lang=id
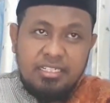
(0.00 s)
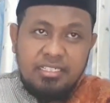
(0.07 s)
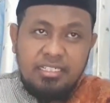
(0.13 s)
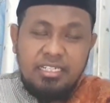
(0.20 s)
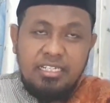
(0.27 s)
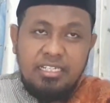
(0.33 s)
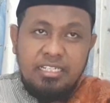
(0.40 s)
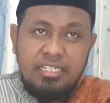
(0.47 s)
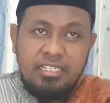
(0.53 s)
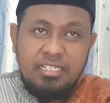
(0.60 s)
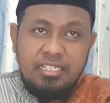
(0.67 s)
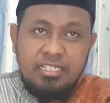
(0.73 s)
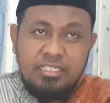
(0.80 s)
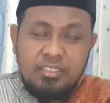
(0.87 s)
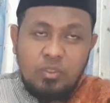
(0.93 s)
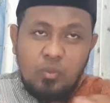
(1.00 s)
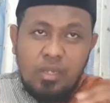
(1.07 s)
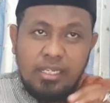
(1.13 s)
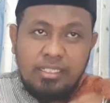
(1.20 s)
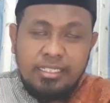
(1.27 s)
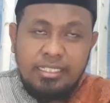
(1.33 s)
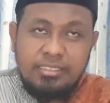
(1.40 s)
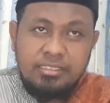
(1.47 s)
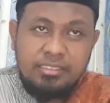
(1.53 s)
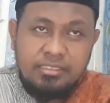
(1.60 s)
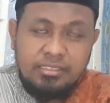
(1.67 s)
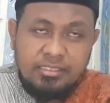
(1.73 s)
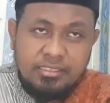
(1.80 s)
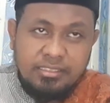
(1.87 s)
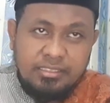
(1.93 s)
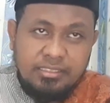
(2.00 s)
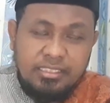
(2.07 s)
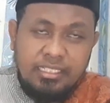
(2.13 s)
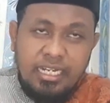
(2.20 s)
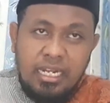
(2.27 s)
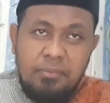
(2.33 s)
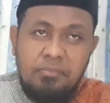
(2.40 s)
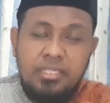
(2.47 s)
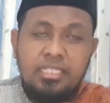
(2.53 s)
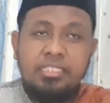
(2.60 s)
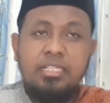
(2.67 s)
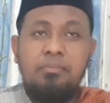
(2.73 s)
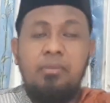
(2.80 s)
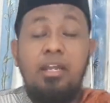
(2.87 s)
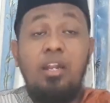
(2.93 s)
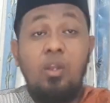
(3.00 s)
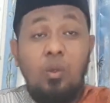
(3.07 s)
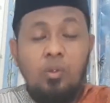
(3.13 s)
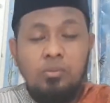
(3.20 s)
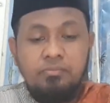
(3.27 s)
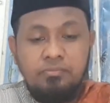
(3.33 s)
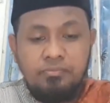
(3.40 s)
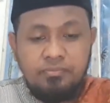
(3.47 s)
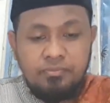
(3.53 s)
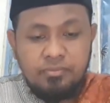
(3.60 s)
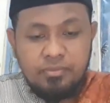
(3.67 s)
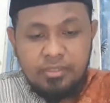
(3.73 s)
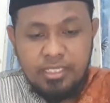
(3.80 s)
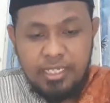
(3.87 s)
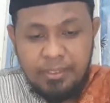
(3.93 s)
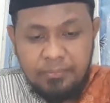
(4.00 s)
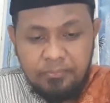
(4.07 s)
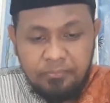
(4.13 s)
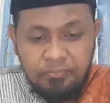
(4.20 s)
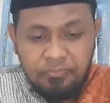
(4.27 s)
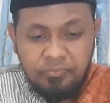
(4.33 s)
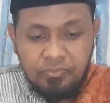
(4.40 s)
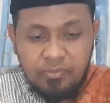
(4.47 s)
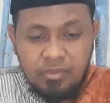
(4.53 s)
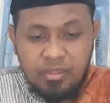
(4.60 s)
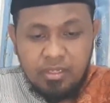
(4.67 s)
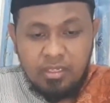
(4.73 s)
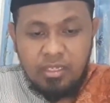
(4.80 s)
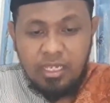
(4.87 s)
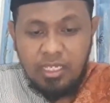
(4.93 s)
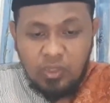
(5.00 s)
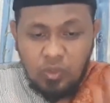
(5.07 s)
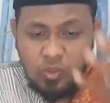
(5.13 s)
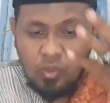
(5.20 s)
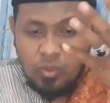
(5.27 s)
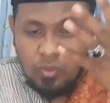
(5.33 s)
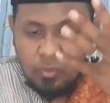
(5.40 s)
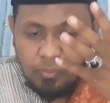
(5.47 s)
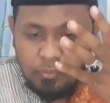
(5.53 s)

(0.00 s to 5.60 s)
dituangkan di dalam kitab Al-Um ya, itu